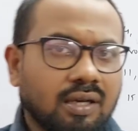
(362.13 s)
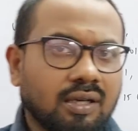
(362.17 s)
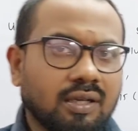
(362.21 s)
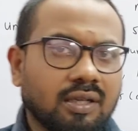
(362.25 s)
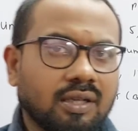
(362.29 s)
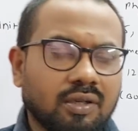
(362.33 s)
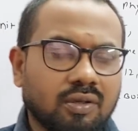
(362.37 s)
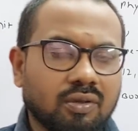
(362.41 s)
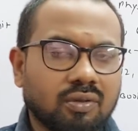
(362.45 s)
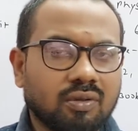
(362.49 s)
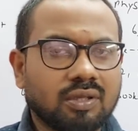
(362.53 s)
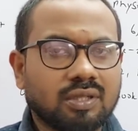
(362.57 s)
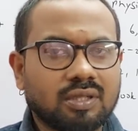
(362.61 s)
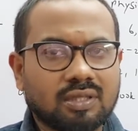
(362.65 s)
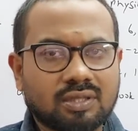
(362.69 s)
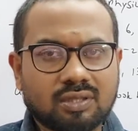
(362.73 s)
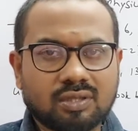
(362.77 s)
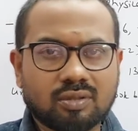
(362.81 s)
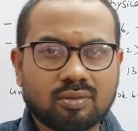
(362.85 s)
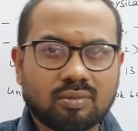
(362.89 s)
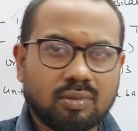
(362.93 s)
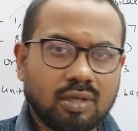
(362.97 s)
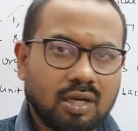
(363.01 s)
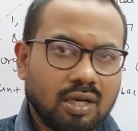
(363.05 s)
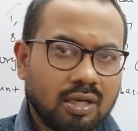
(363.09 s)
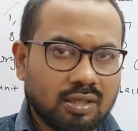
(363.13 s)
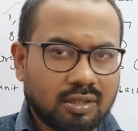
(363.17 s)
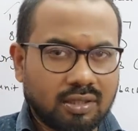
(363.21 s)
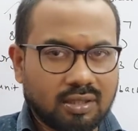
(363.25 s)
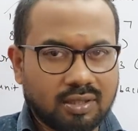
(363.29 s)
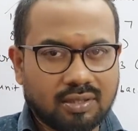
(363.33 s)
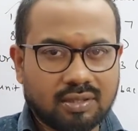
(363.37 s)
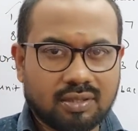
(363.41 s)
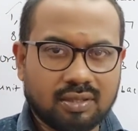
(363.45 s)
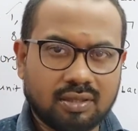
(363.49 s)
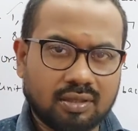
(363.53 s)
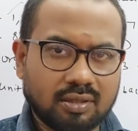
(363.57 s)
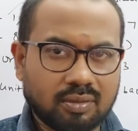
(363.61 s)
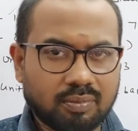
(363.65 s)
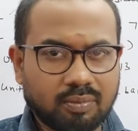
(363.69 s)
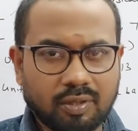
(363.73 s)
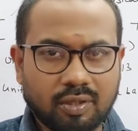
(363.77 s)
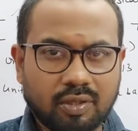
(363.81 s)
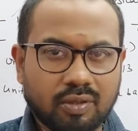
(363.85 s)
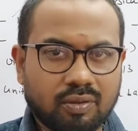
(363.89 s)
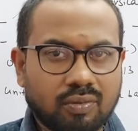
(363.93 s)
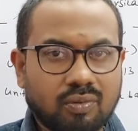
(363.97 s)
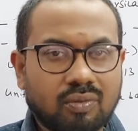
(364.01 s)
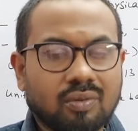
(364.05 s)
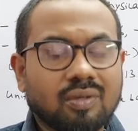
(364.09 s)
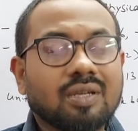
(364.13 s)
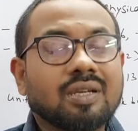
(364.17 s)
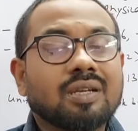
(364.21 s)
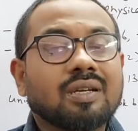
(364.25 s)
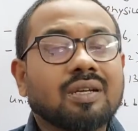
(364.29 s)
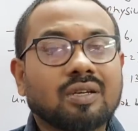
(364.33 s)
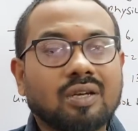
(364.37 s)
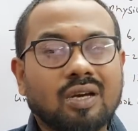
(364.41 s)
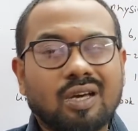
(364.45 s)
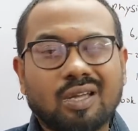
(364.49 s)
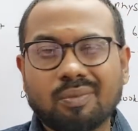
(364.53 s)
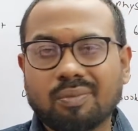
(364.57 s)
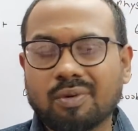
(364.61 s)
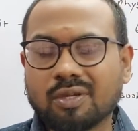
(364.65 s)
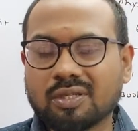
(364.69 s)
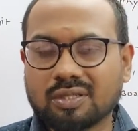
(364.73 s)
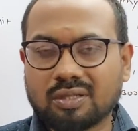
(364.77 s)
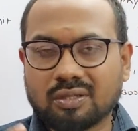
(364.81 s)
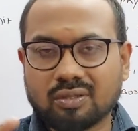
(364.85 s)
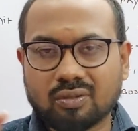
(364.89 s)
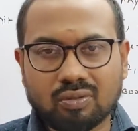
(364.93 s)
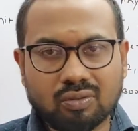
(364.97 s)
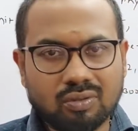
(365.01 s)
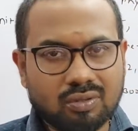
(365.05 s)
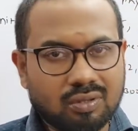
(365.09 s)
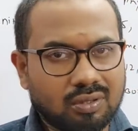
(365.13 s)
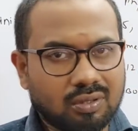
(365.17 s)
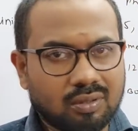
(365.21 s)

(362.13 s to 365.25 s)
ஆல்டிஹைடரோட டெஸ்ட்டு நாலு டெஸ்ட் இருக்குது படிக்கணும் கார்பாசிலிக்